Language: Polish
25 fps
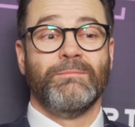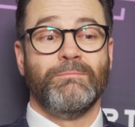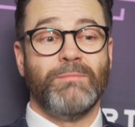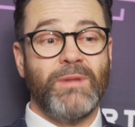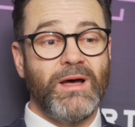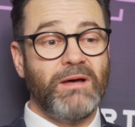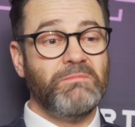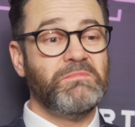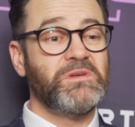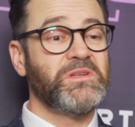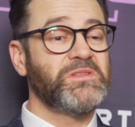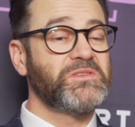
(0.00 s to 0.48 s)

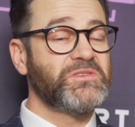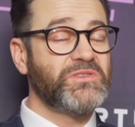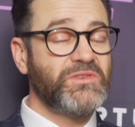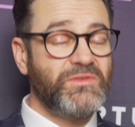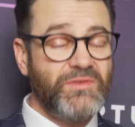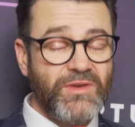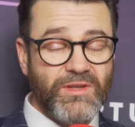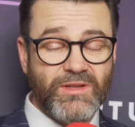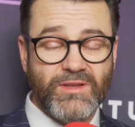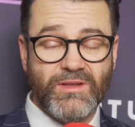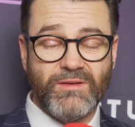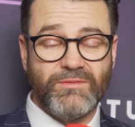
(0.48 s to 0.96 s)
Mamet,
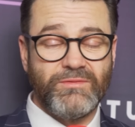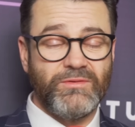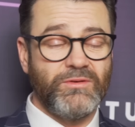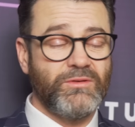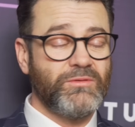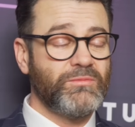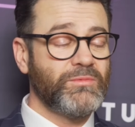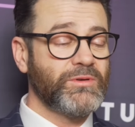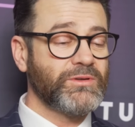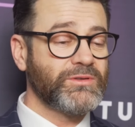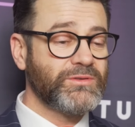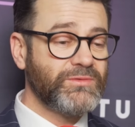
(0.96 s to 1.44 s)
świetna
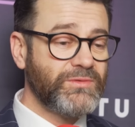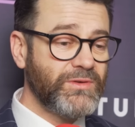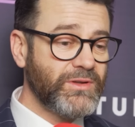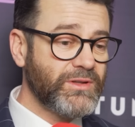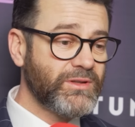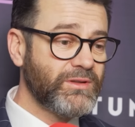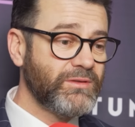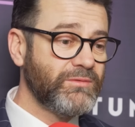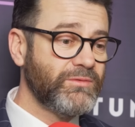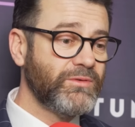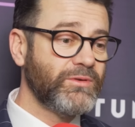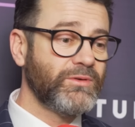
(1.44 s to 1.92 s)
forma,
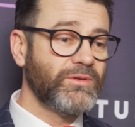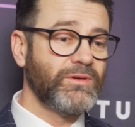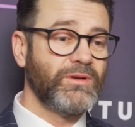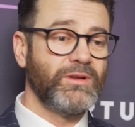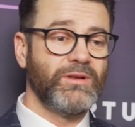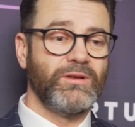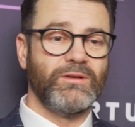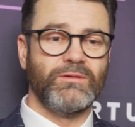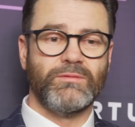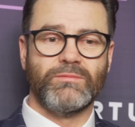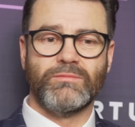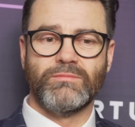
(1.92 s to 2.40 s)
świetny w
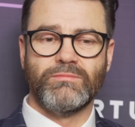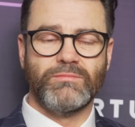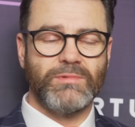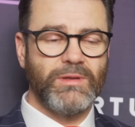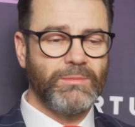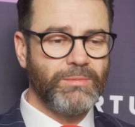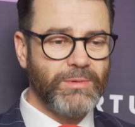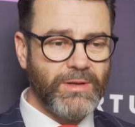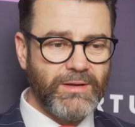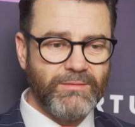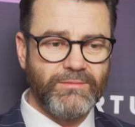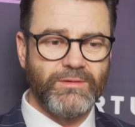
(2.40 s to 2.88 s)
ogóle,
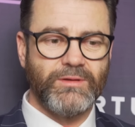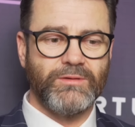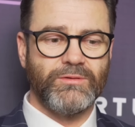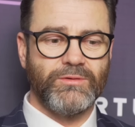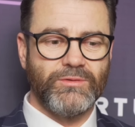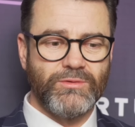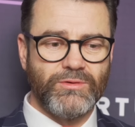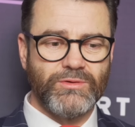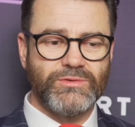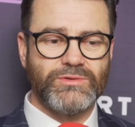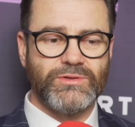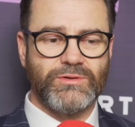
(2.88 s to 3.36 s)
naprawdę
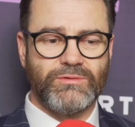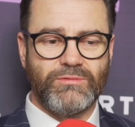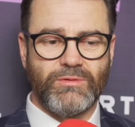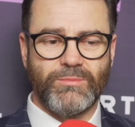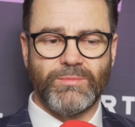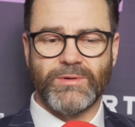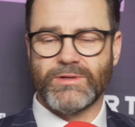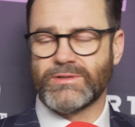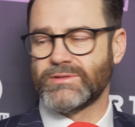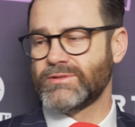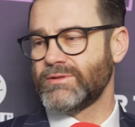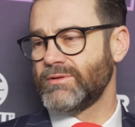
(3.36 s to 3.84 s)
no to, co
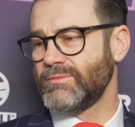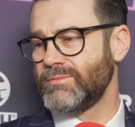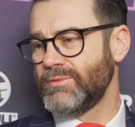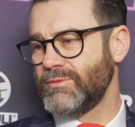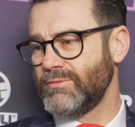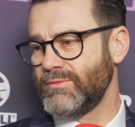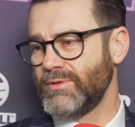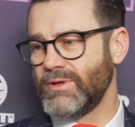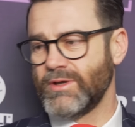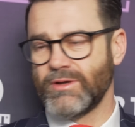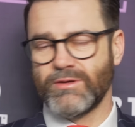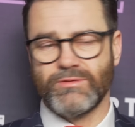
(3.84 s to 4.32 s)
chłopak
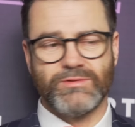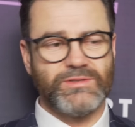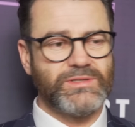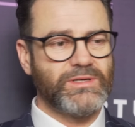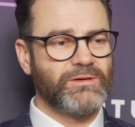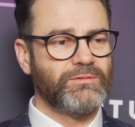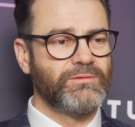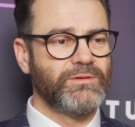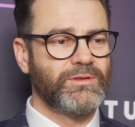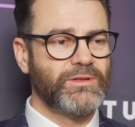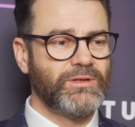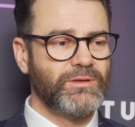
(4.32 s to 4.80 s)
zrobił i jego
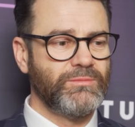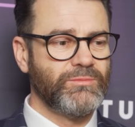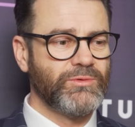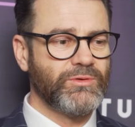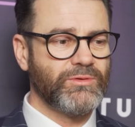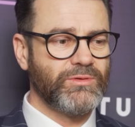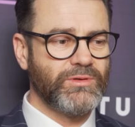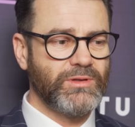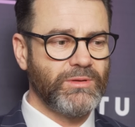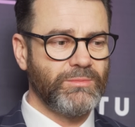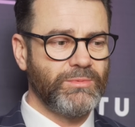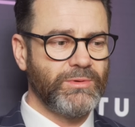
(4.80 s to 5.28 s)
cały team,
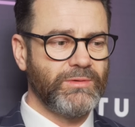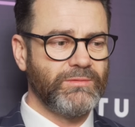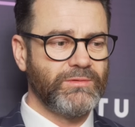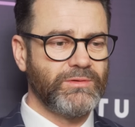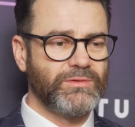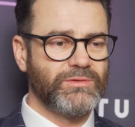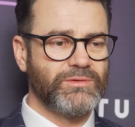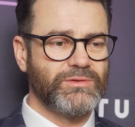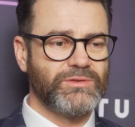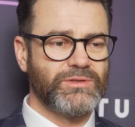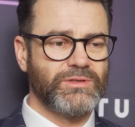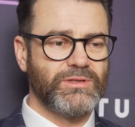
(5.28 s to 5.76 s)
no to
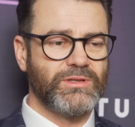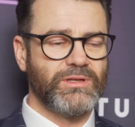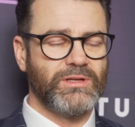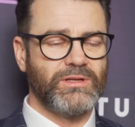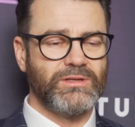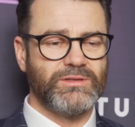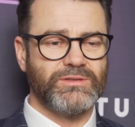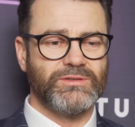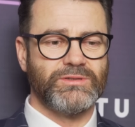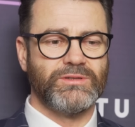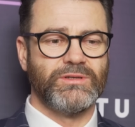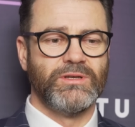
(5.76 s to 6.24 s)
naprawdę się
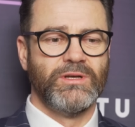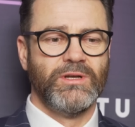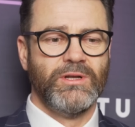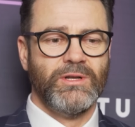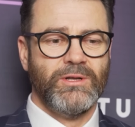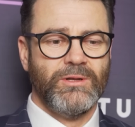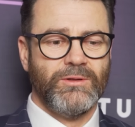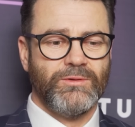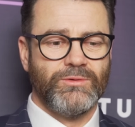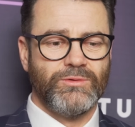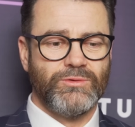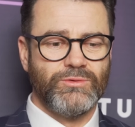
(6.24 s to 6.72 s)
należy
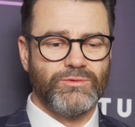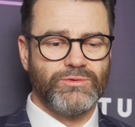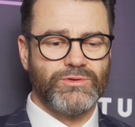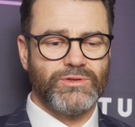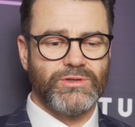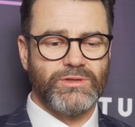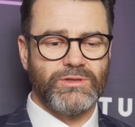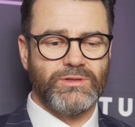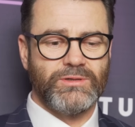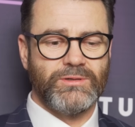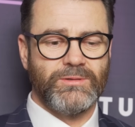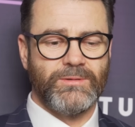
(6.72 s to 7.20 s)

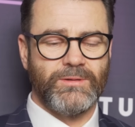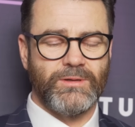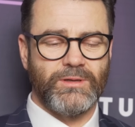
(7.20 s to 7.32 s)
duży,